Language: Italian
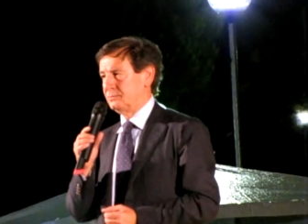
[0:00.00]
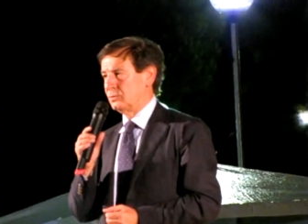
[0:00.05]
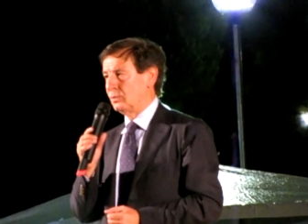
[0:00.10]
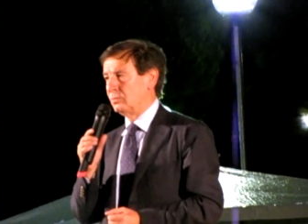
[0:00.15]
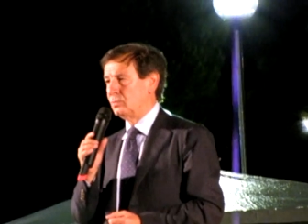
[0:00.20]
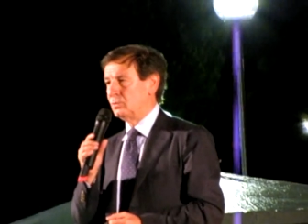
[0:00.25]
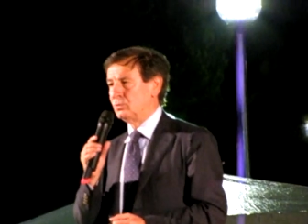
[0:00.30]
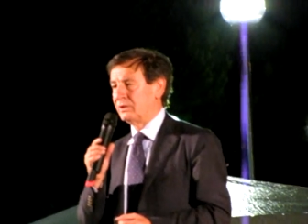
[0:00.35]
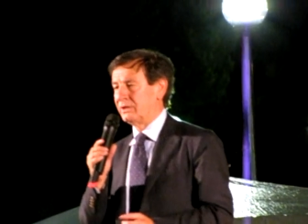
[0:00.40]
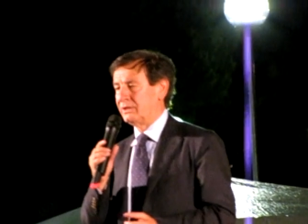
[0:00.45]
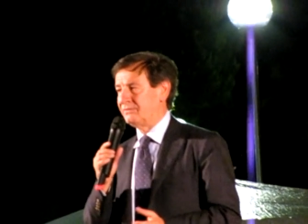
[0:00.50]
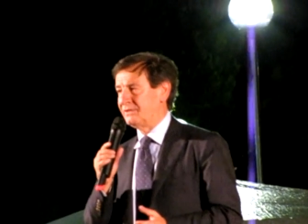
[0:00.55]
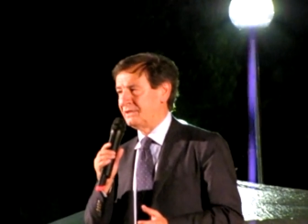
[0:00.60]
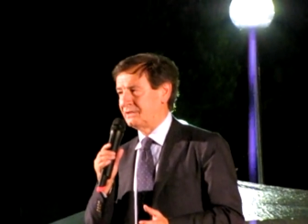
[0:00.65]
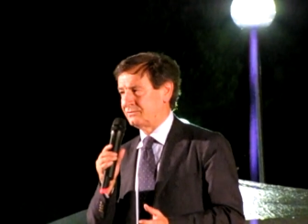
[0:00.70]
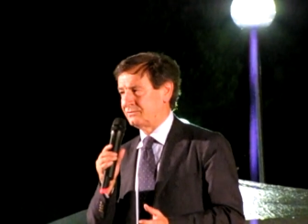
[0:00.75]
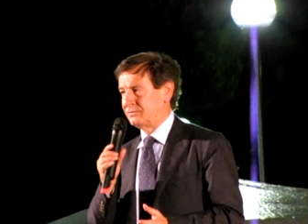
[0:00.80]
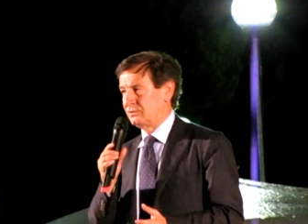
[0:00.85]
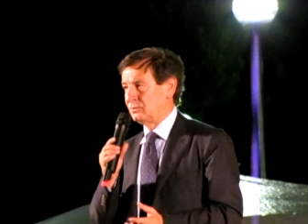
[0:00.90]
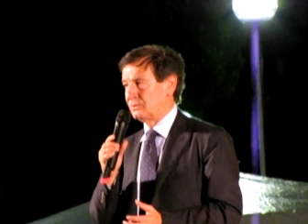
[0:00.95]
comune
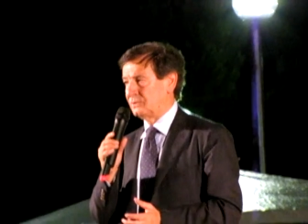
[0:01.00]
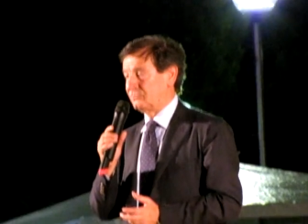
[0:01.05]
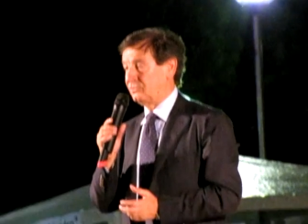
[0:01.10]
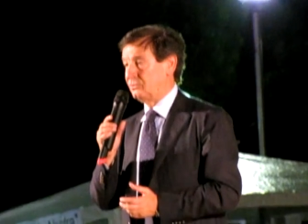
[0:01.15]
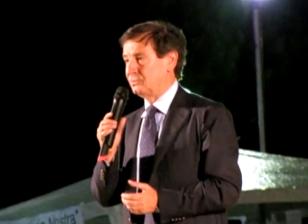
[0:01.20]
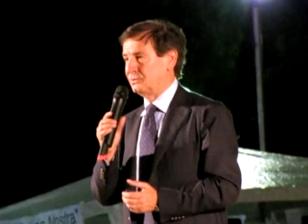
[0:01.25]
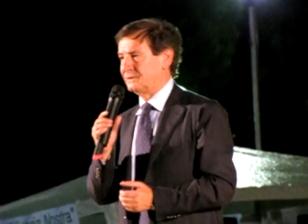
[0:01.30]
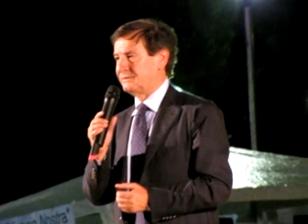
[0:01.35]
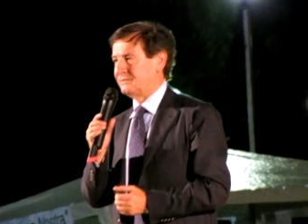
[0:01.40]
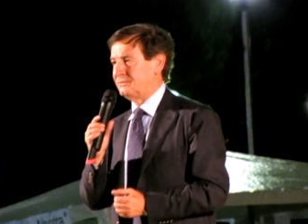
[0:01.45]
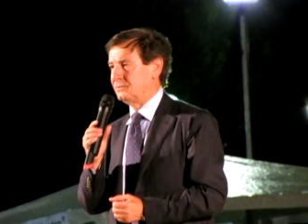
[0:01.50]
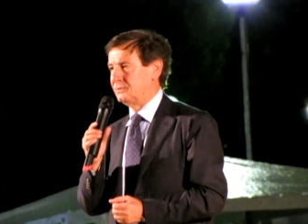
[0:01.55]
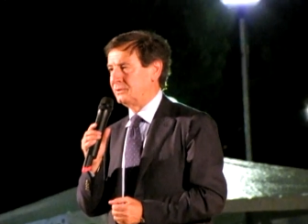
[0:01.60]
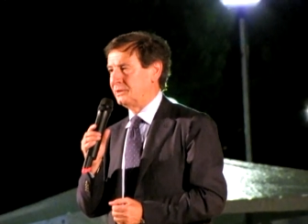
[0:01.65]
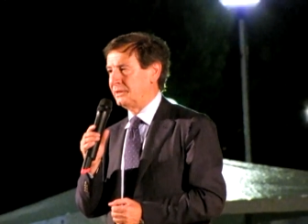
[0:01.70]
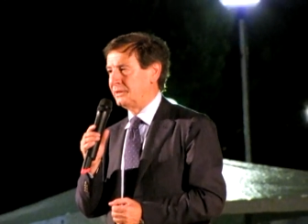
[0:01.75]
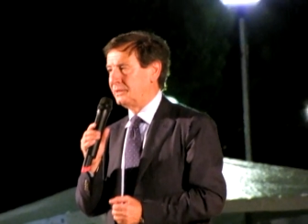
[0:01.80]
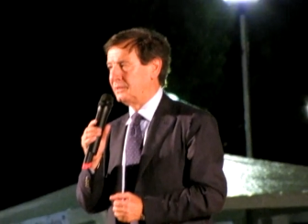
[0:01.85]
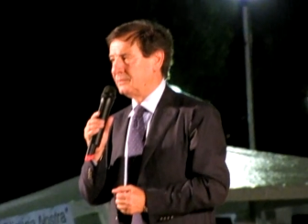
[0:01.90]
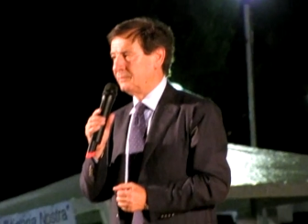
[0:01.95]
versa in una
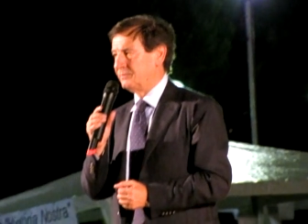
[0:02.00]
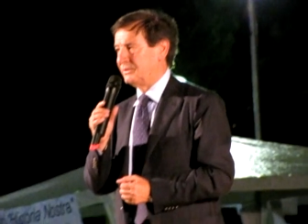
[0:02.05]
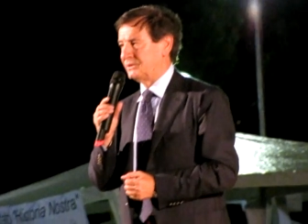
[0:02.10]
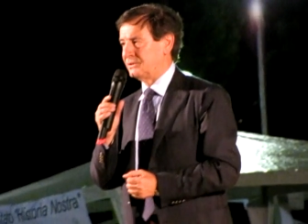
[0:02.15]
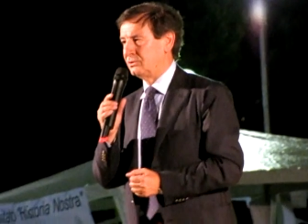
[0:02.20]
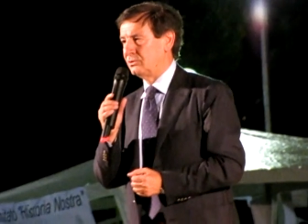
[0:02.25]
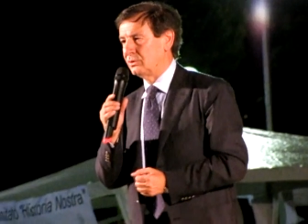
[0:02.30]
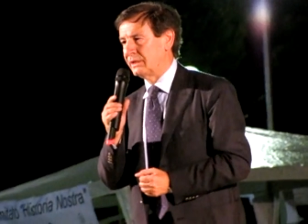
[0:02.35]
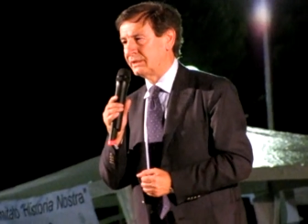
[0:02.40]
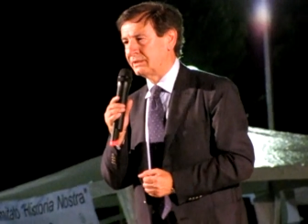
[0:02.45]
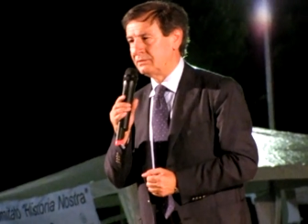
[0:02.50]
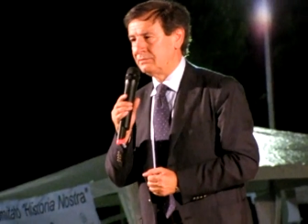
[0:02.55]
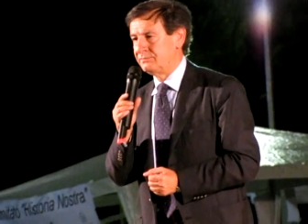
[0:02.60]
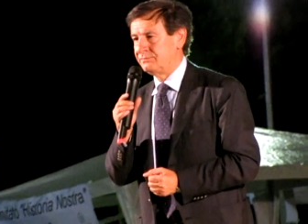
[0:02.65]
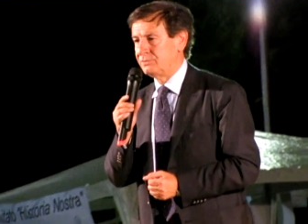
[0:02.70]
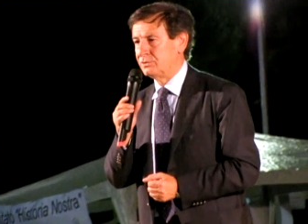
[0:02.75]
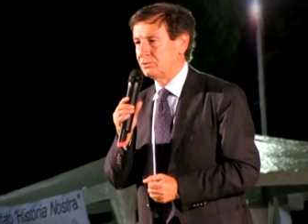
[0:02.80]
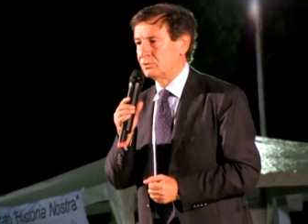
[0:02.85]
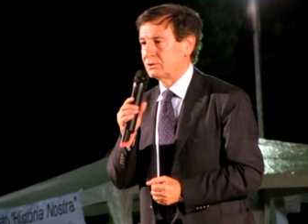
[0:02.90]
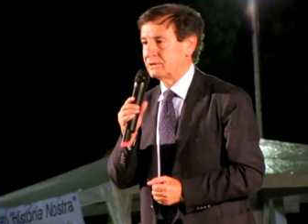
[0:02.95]
situazione particolare di
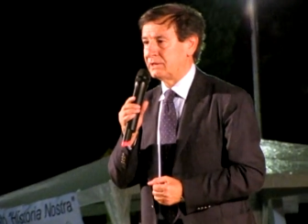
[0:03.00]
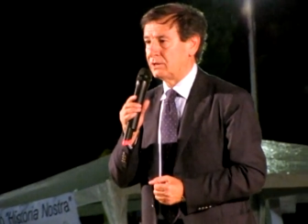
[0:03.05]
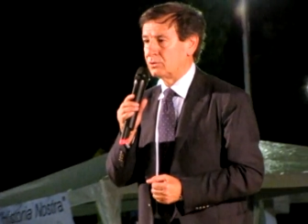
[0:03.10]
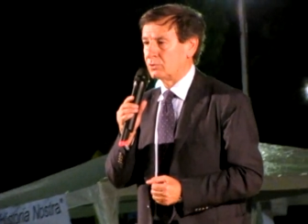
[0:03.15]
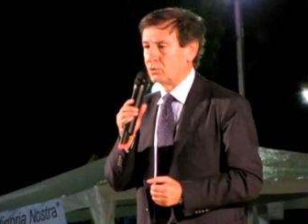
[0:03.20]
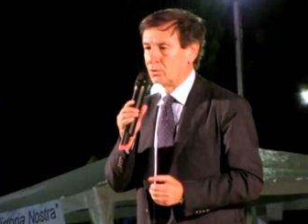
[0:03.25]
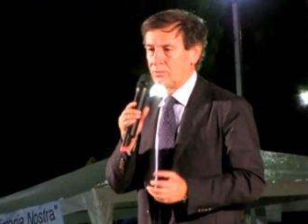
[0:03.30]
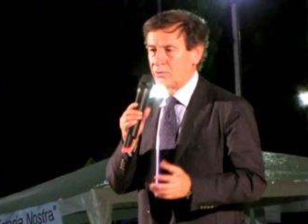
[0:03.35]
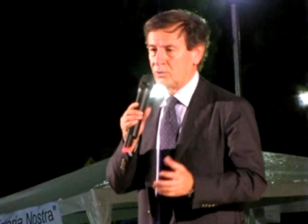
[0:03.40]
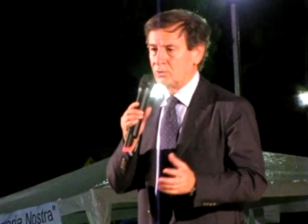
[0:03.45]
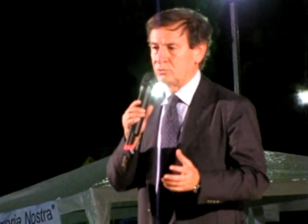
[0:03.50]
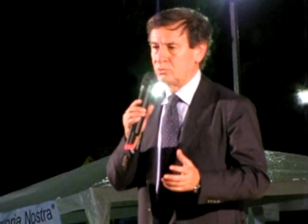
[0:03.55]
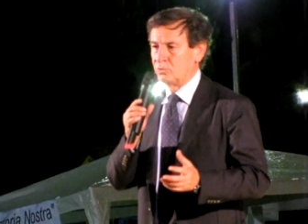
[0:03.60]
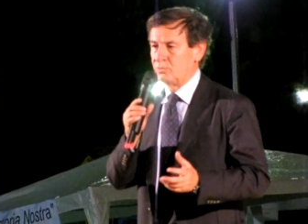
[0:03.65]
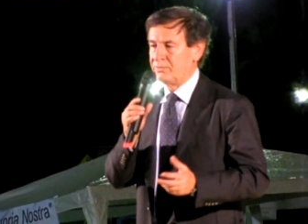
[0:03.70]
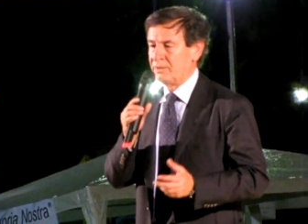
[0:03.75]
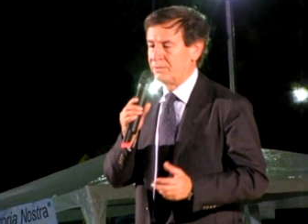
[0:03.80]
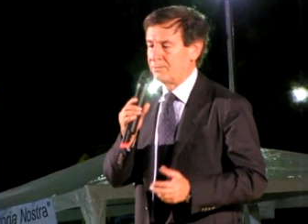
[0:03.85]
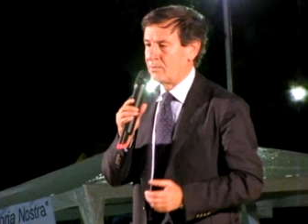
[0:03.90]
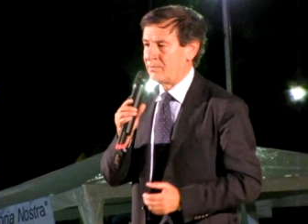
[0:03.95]
difficoltà economica, non
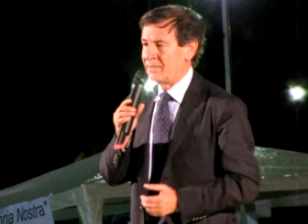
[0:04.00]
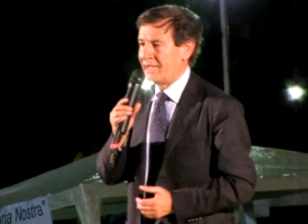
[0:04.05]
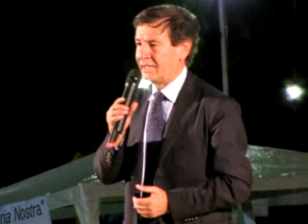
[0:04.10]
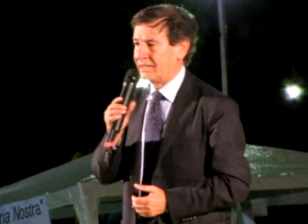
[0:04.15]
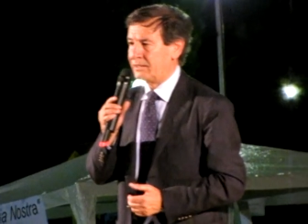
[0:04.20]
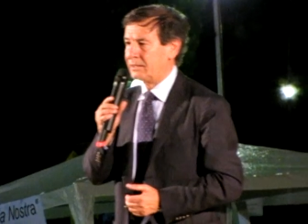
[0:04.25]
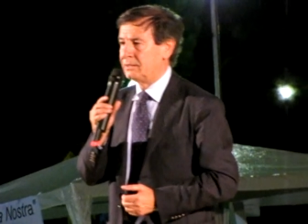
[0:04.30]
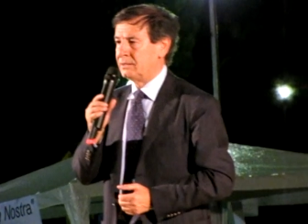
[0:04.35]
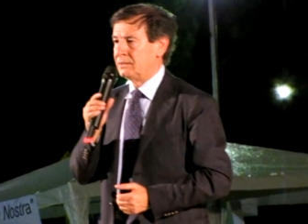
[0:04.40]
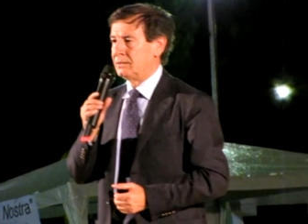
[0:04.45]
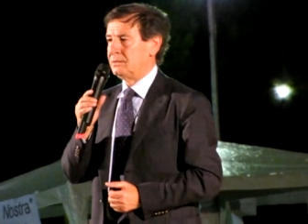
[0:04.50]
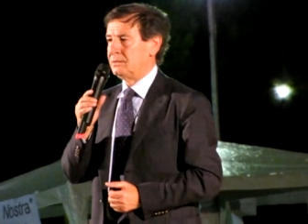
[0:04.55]
dobbiamo mai